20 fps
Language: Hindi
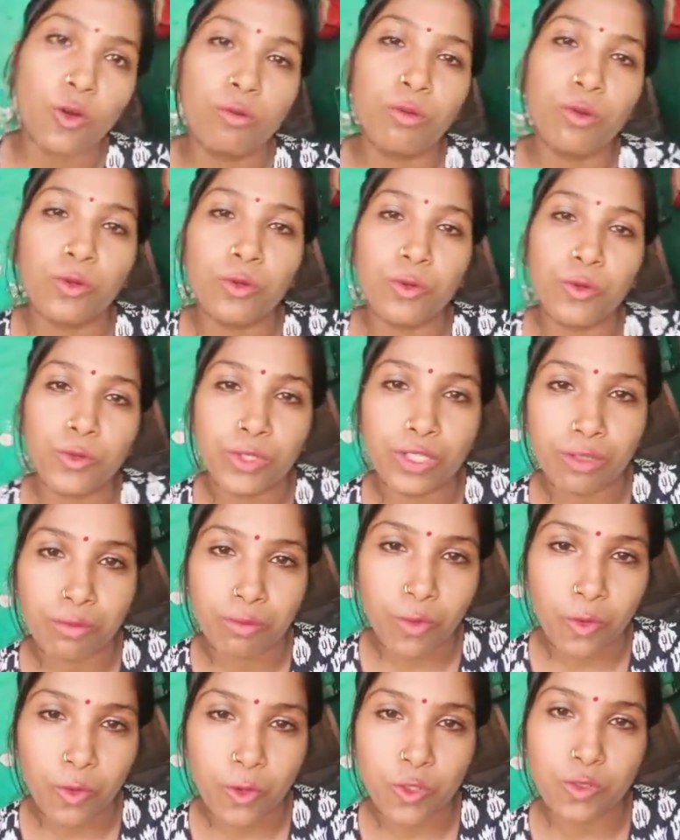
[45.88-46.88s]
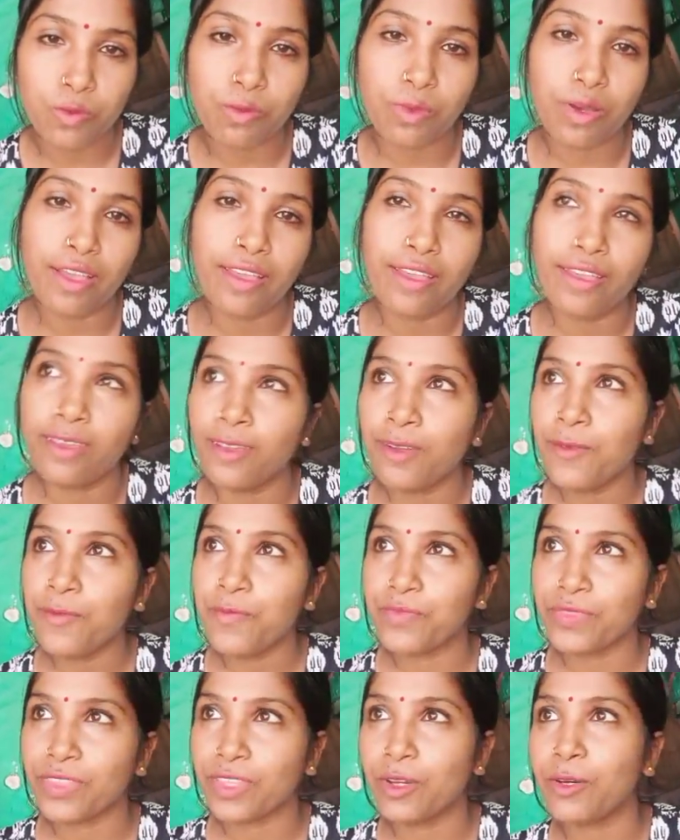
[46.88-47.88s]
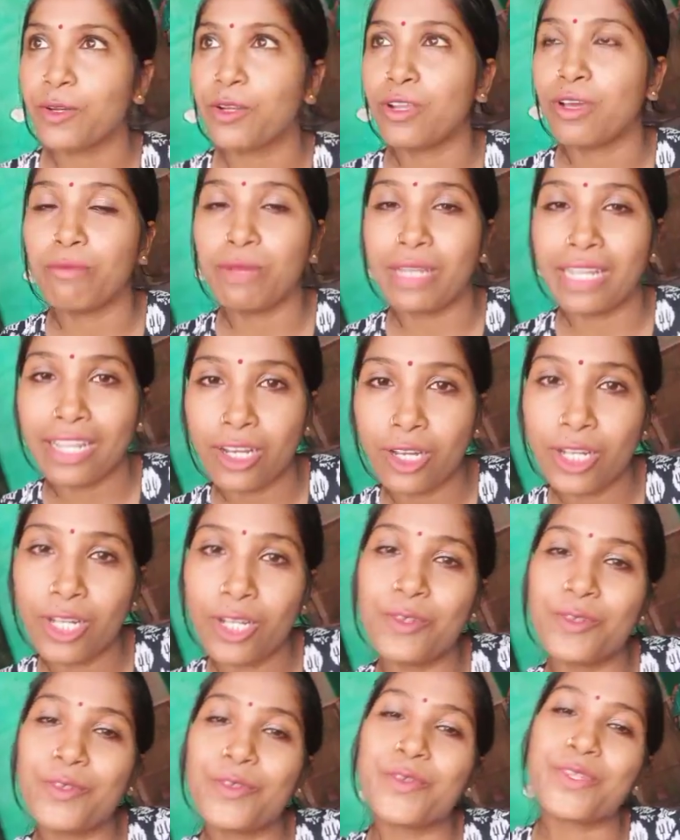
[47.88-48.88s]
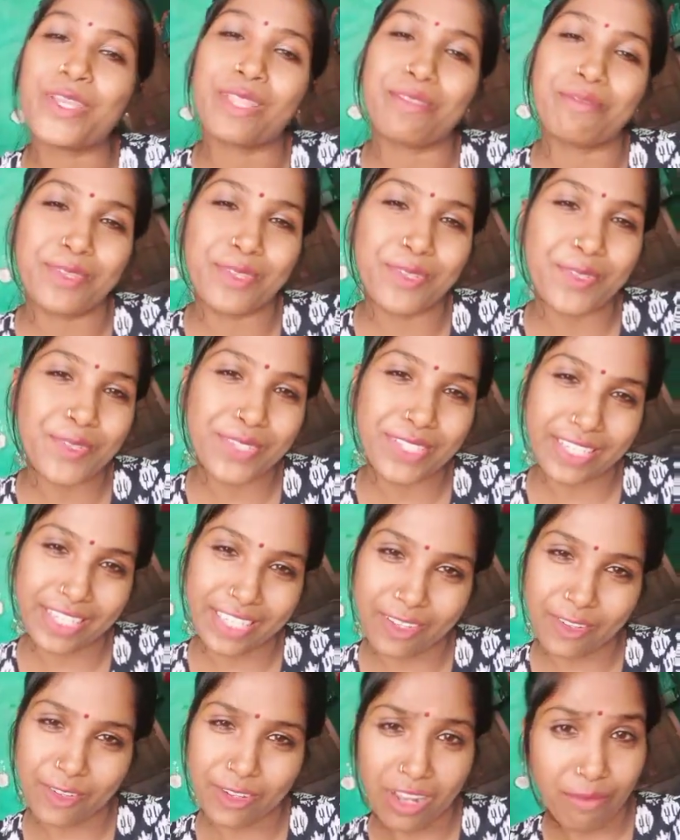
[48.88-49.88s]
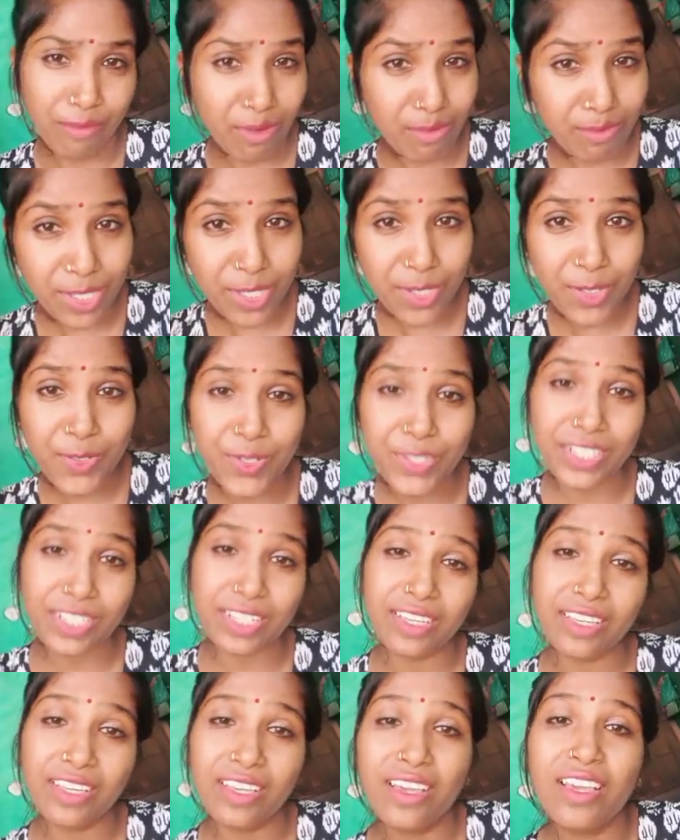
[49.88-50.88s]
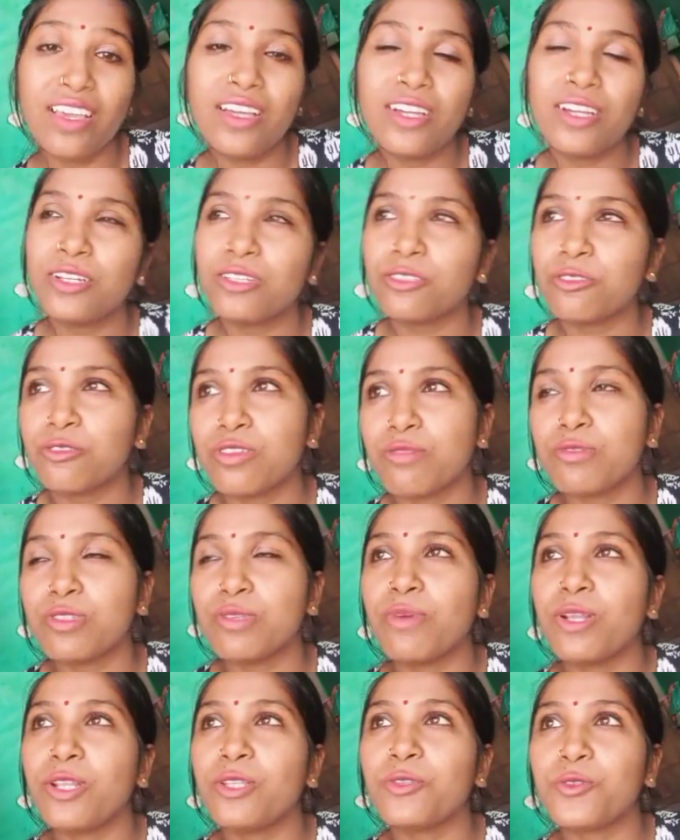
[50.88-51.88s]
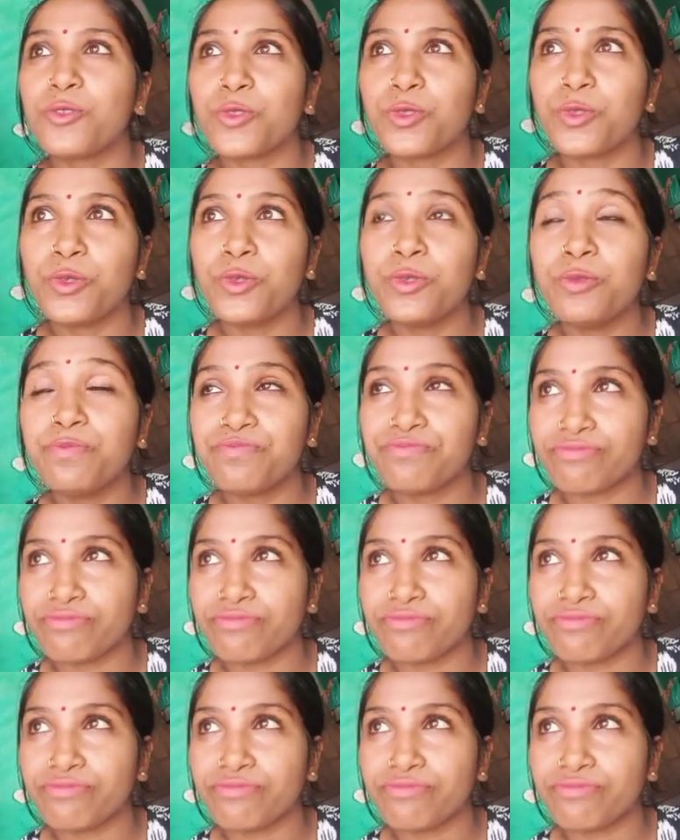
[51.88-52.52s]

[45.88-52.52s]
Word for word: और भी लोगों तक पहुँच पाए और हम नए नए लोगों के साथ में जुड़ सकें और आप हमसे जुड़ सकें तो सबसे पहले दोस्तों